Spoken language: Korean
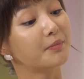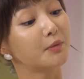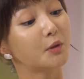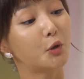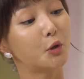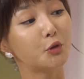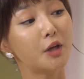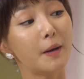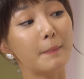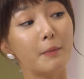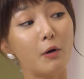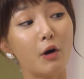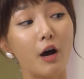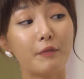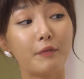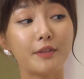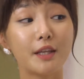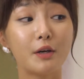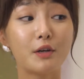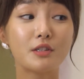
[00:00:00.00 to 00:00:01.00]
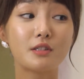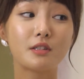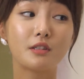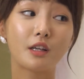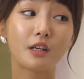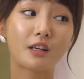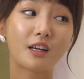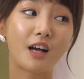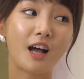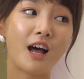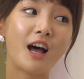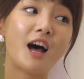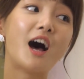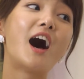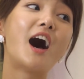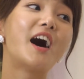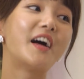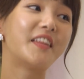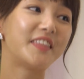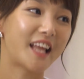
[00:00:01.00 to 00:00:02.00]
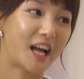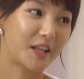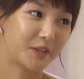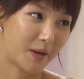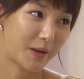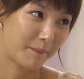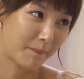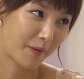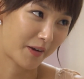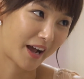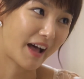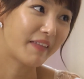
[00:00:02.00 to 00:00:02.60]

너도 한 번 갔다 왔으니까 나도 한 번